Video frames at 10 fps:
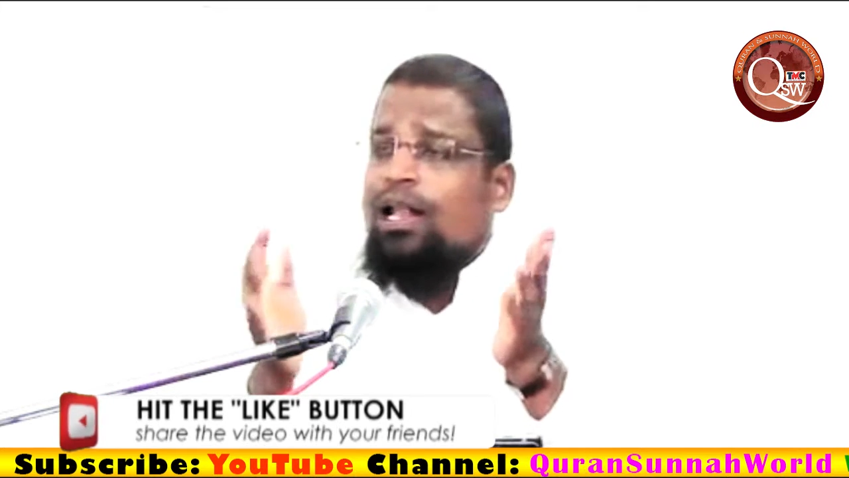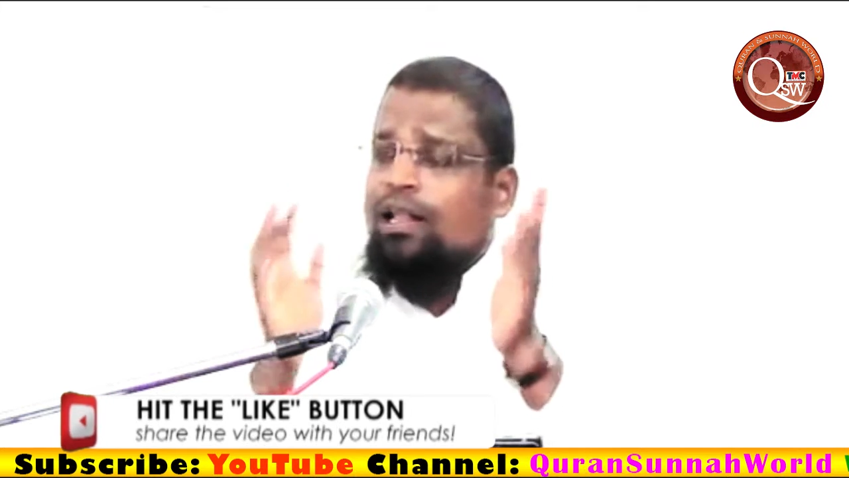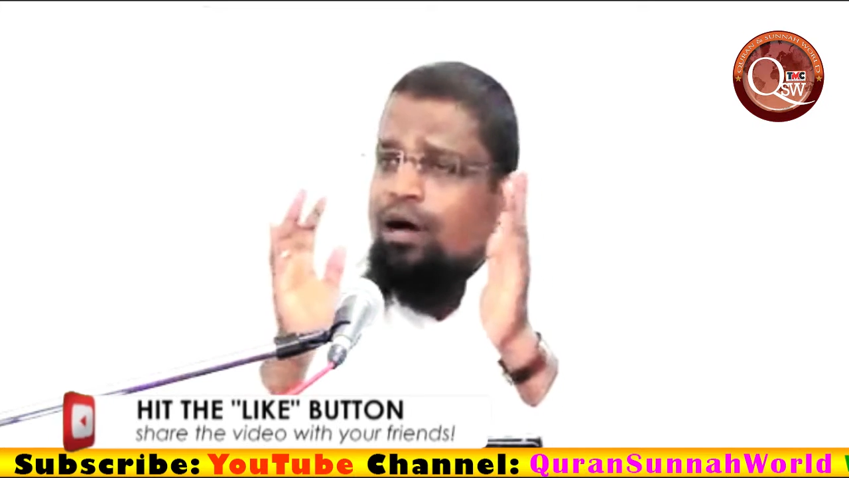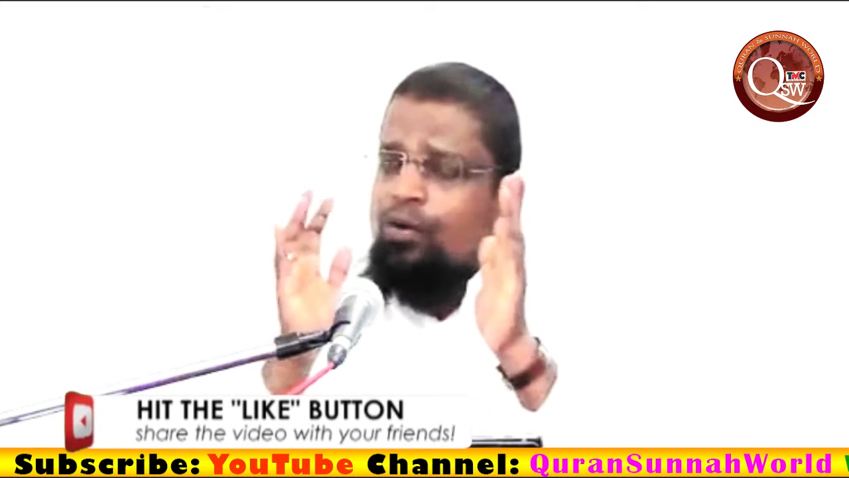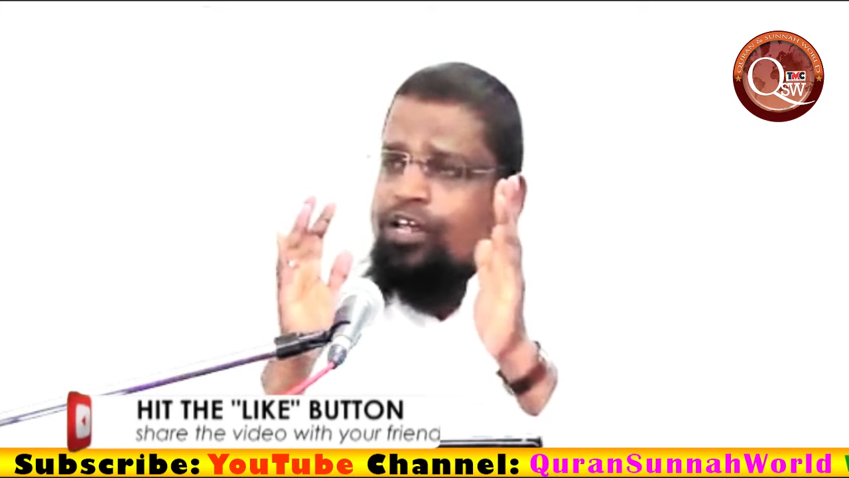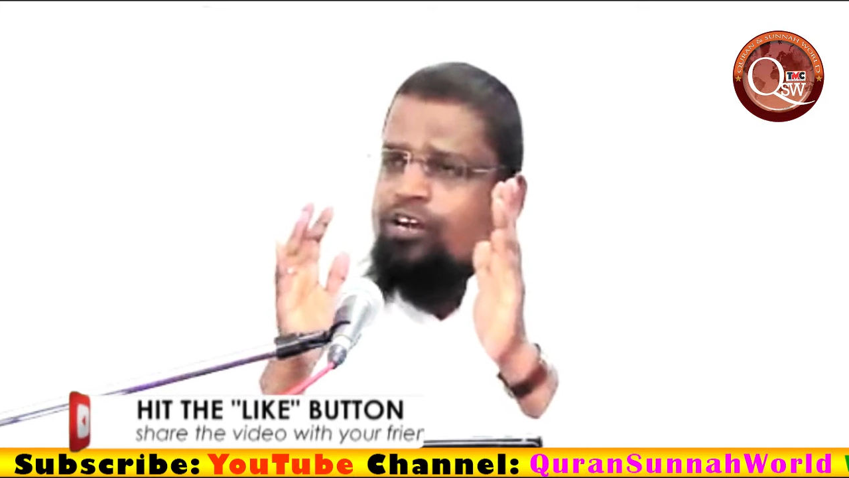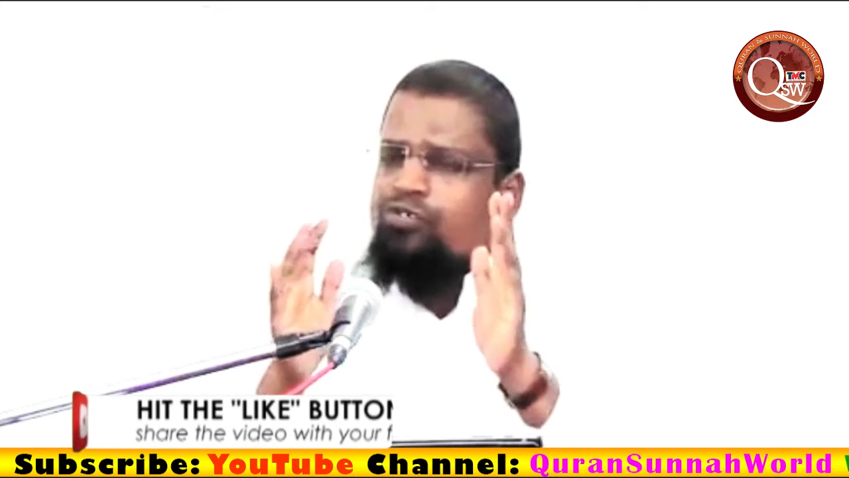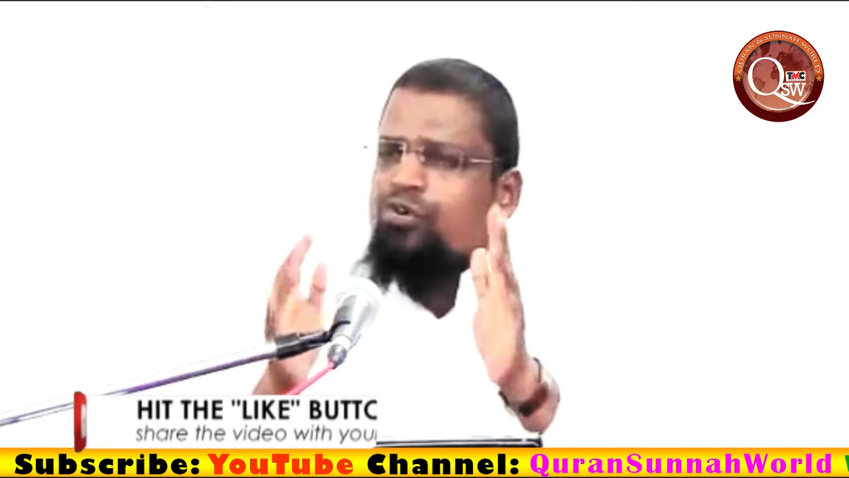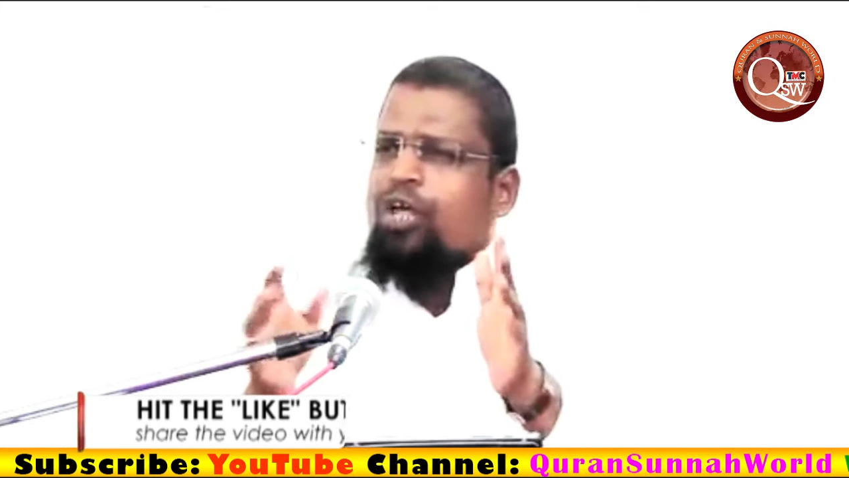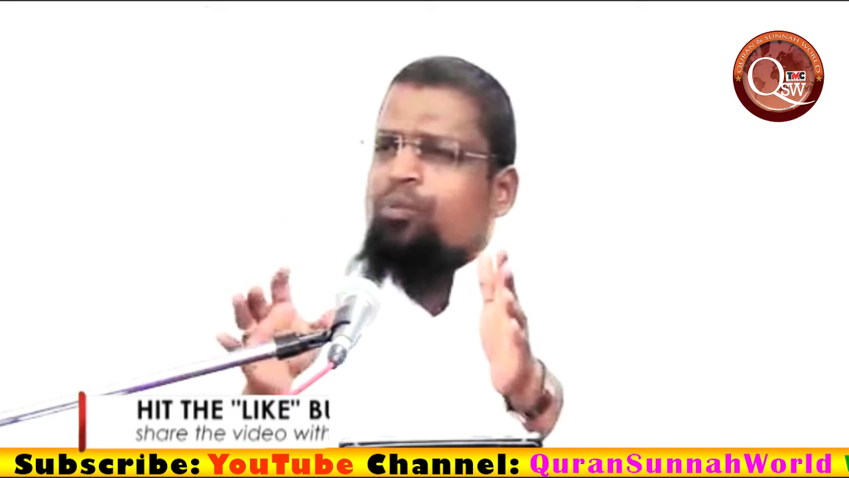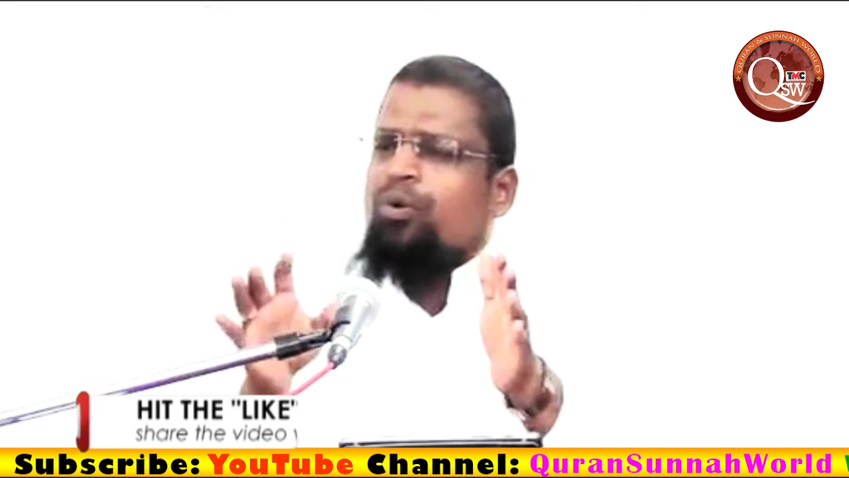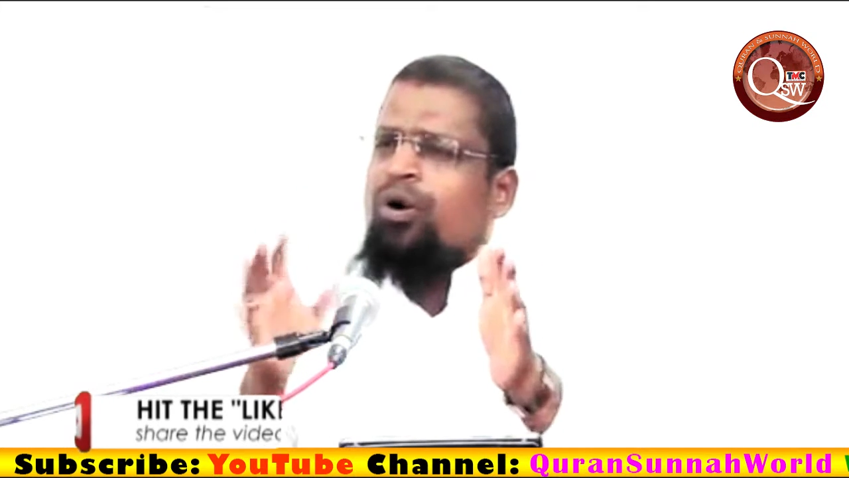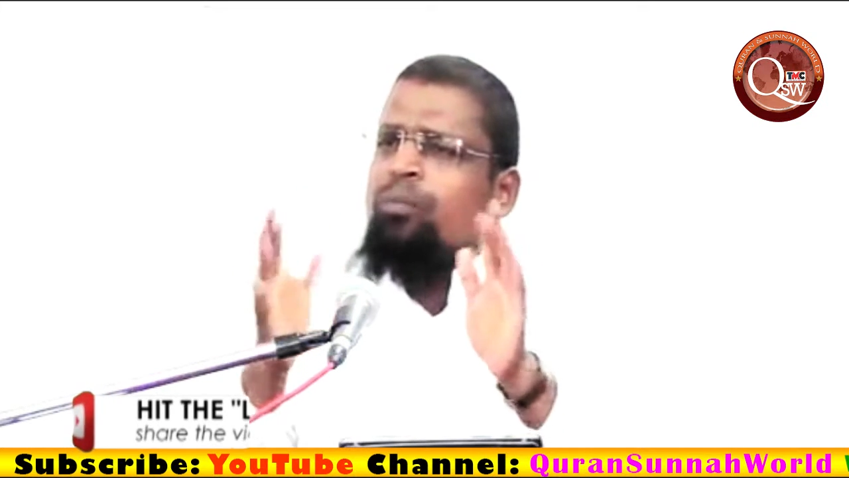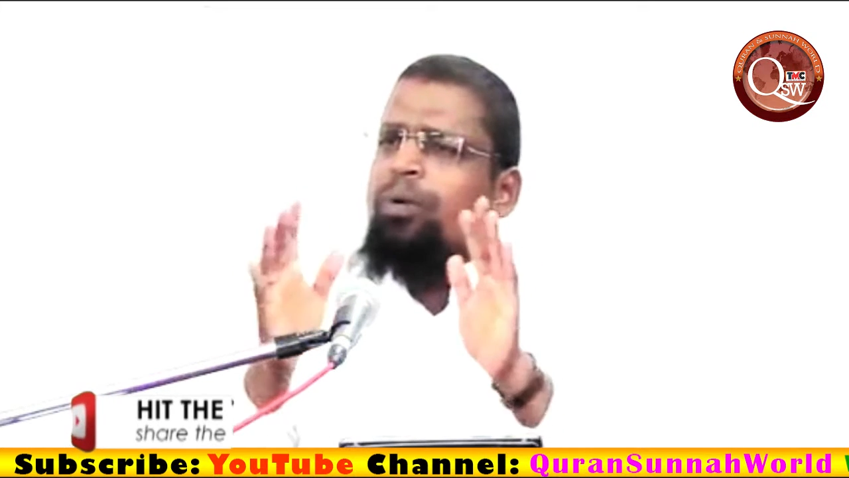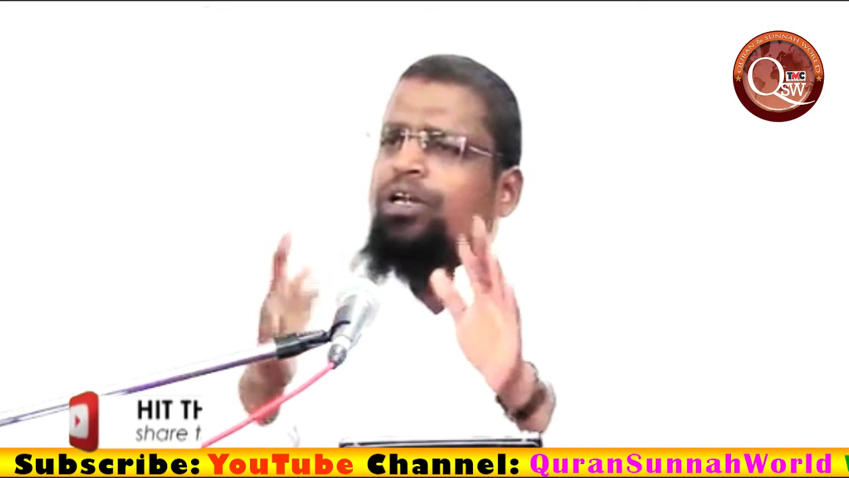அல்லாவுடைய ரசூலை
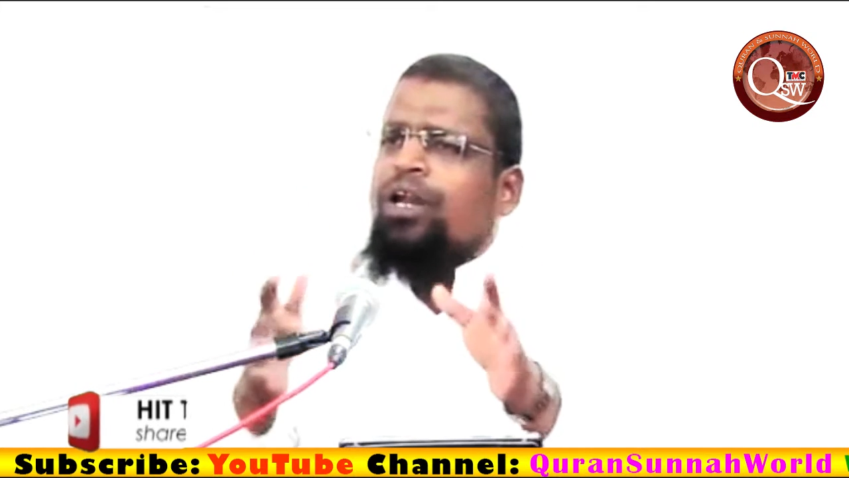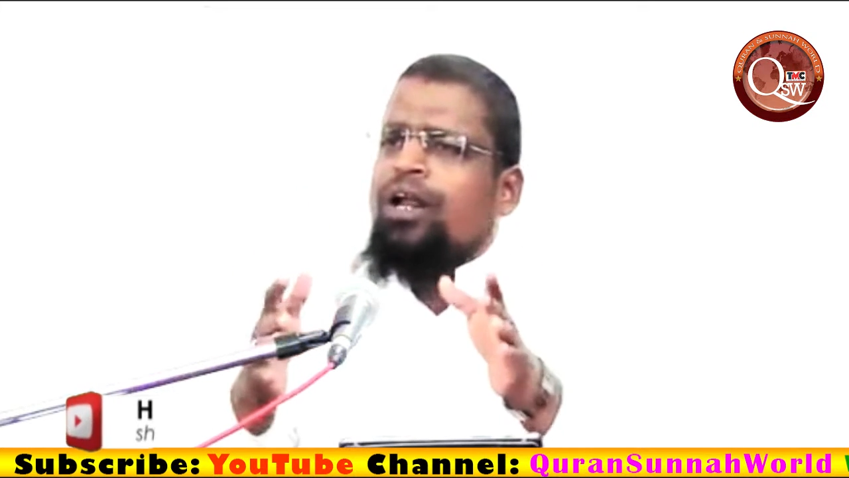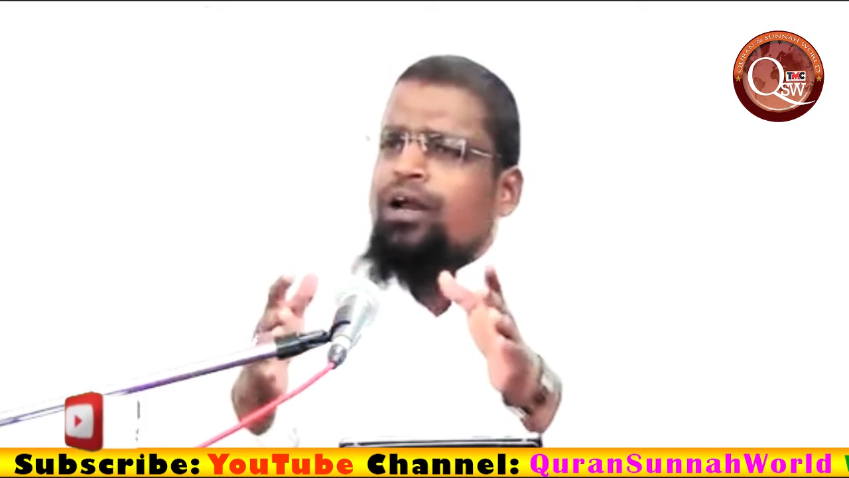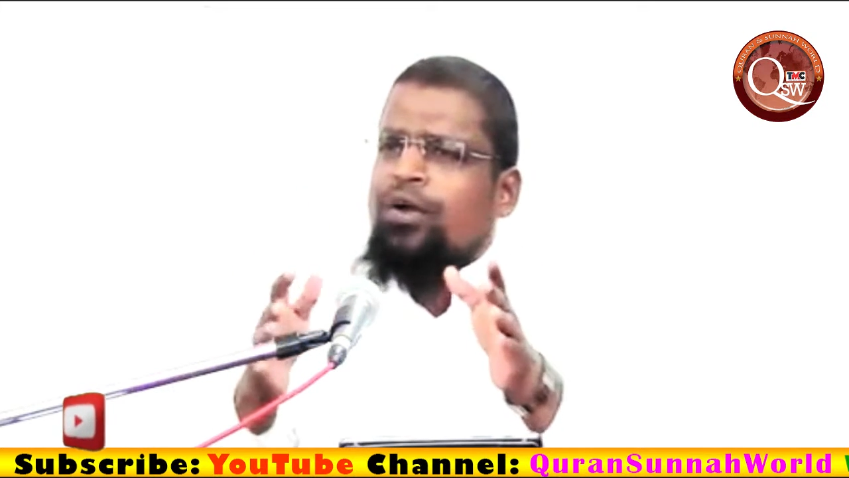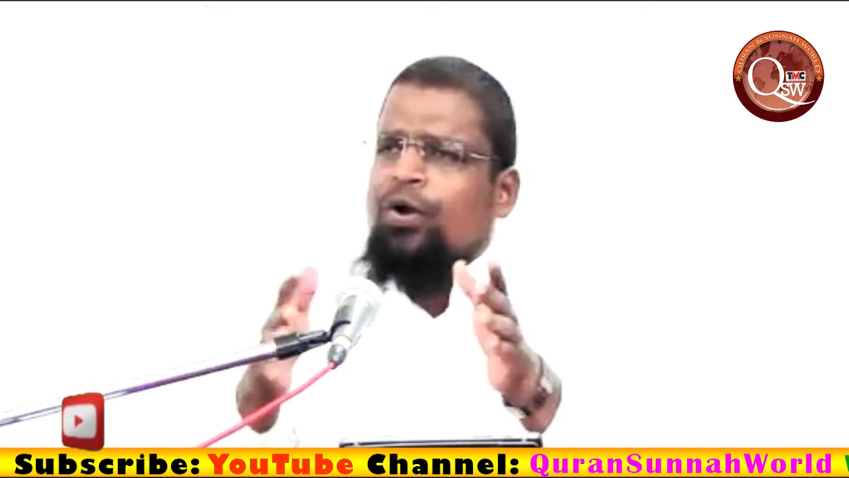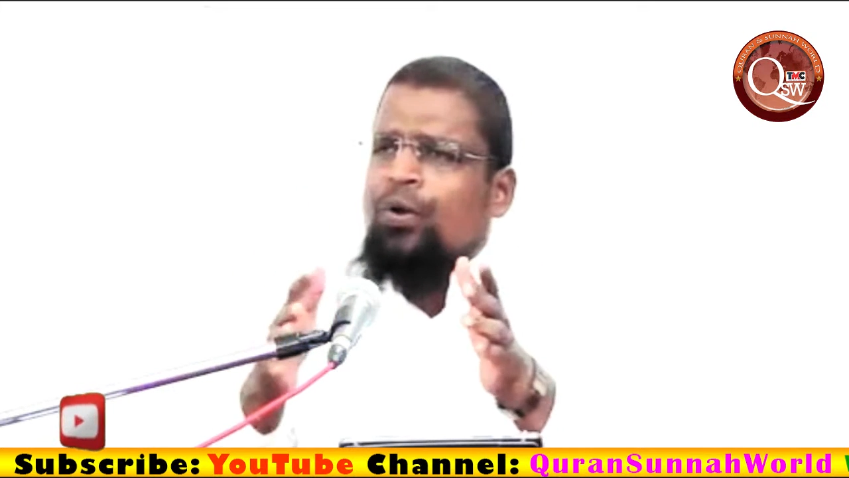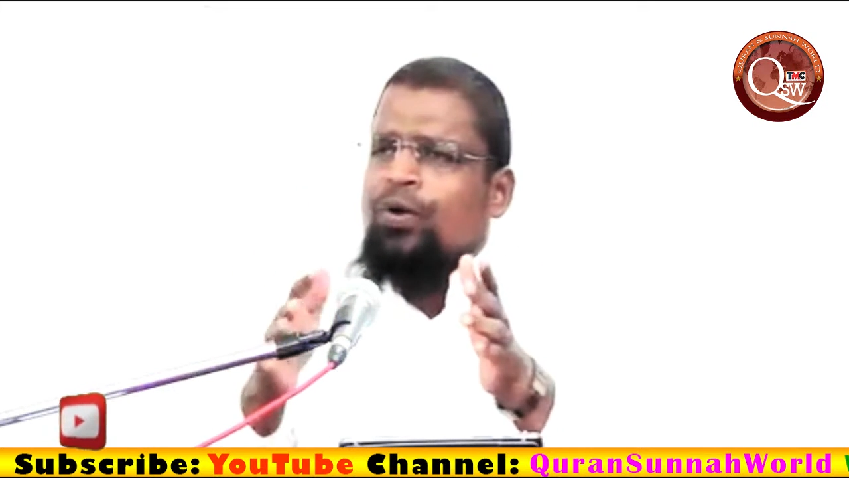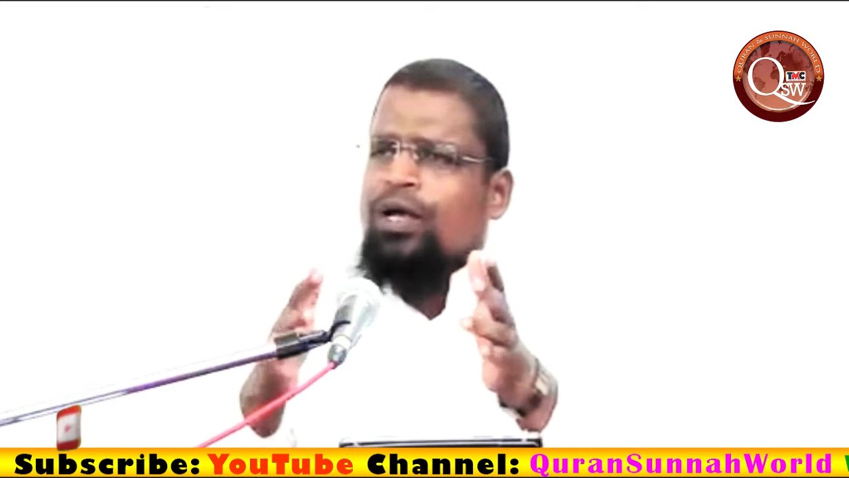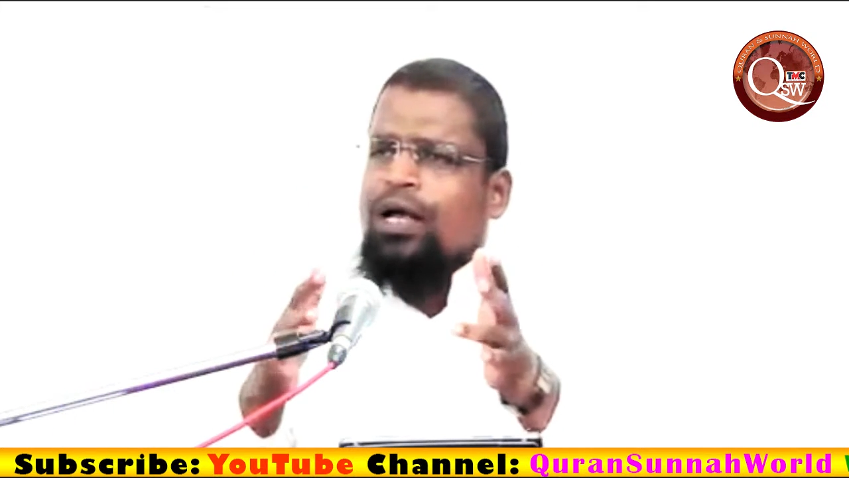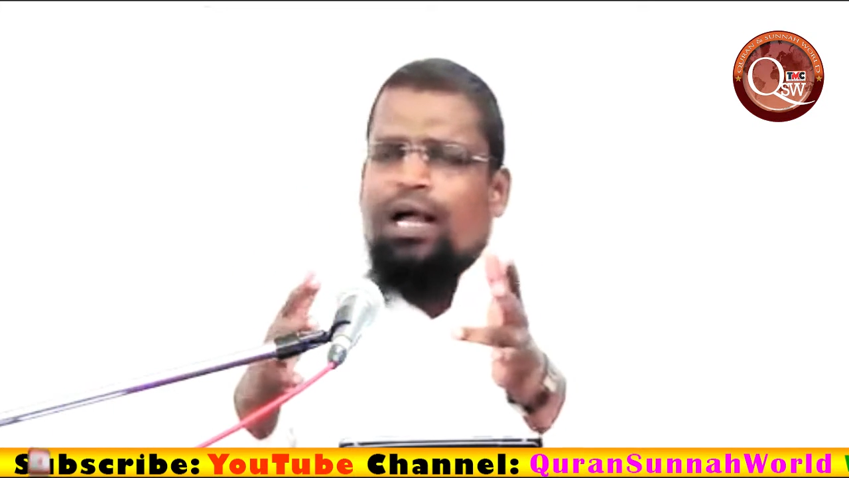போல பட்டினி கிடக்கணும்